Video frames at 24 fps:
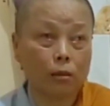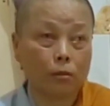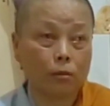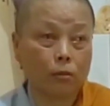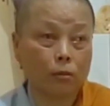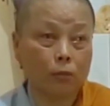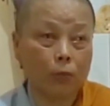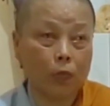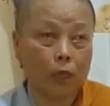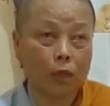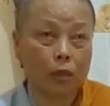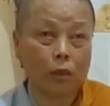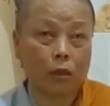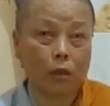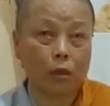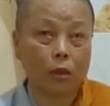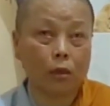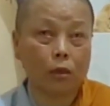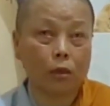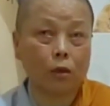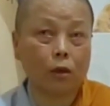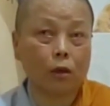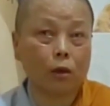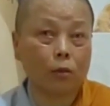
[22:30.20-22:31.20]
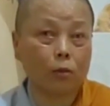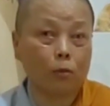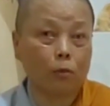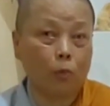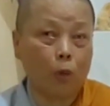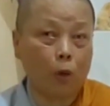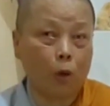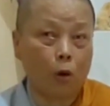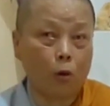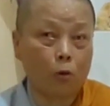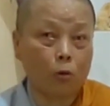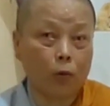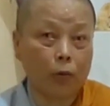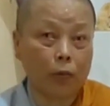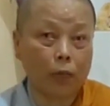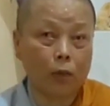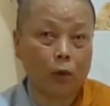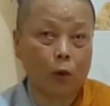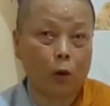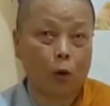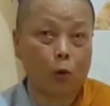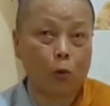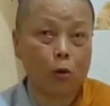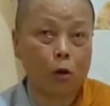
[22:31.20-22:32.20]
biết được một cái
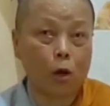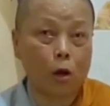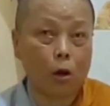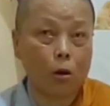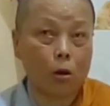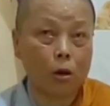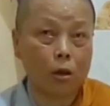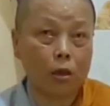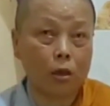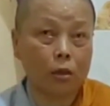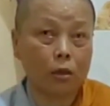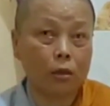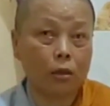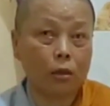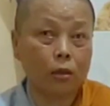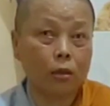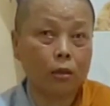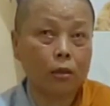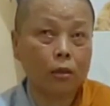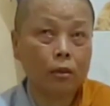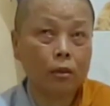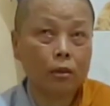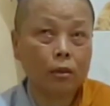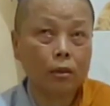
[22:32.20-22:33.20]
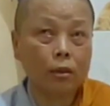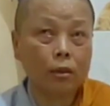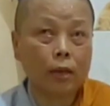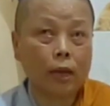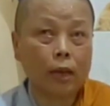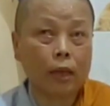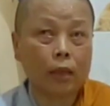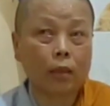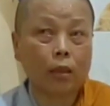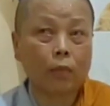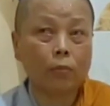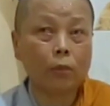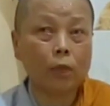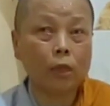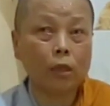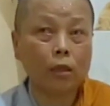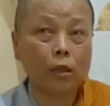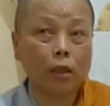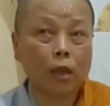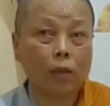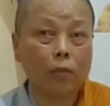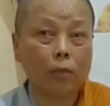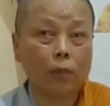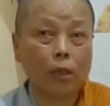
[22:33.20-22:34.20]
chỗ đó là tâm
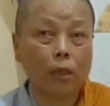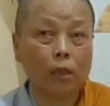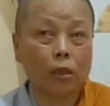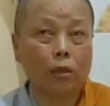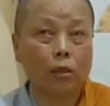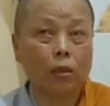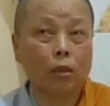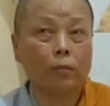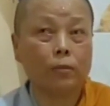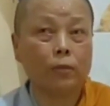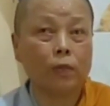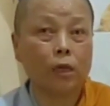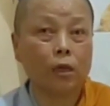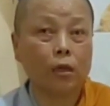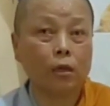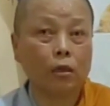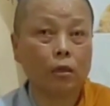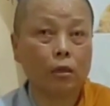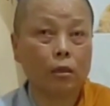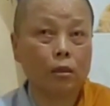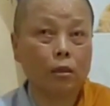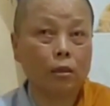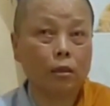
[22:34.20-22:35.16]
linh để mình đi tìm tới.